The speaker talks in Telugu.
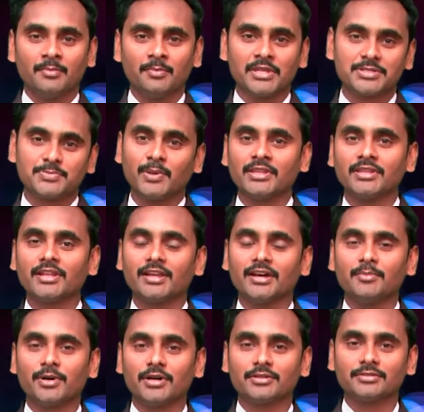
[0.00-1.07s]
మీ స్పందన
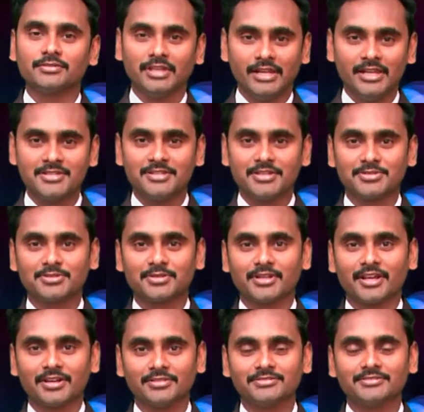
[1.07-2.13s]
మాకు
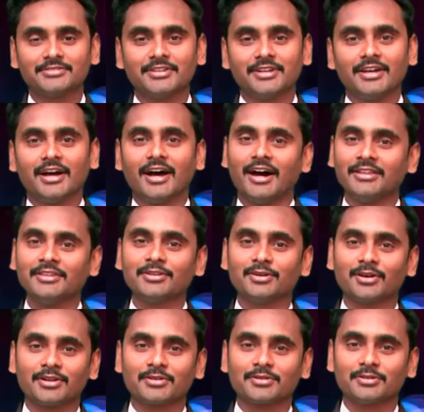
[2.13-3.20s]
తెలియచేస్తున్నారు
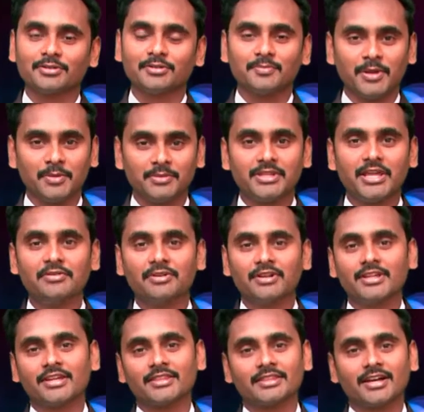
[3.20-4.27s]
అందుకొరకు మేము
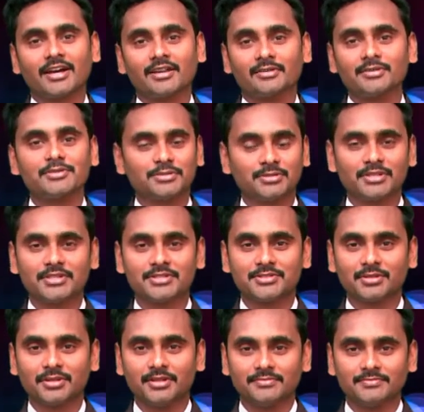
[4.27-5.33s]
దేవుణ్ణి ఎంతగానో
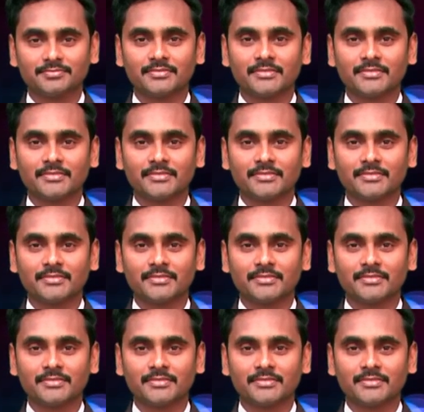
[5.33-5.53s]
స్థుతిస్తున్నాం